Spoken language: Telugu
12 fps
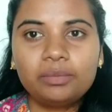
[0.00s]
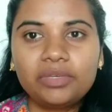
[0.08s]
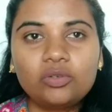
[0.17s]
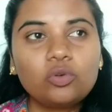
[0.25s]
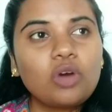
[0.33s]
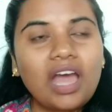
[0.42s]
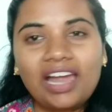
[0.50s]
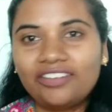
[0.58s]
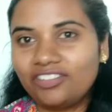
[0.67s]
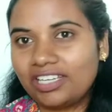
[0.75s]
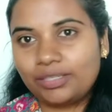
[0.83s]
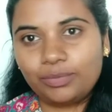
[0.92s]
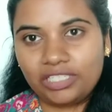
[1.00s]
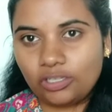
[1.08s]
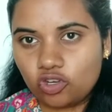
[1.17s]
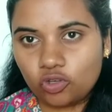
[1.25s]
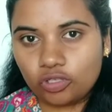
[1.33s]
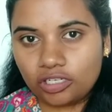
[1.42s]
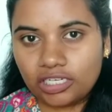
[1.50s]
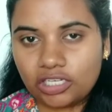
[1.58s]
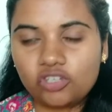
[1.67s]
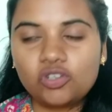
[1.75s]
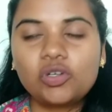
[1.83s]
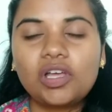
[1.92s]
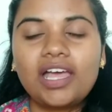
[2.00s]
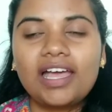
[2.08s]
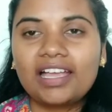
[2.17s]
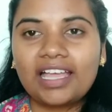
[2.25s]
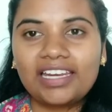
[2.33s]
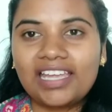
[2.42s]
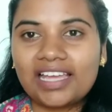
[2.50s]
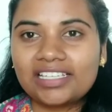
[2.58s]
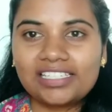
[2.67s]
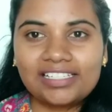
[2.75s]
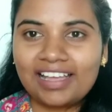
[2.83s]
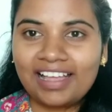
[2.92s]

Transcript: మీరు అడ్వర్టైజ్మెంట్లో చూసి ఉండొచ్చు కానీ యాక్చువల్గా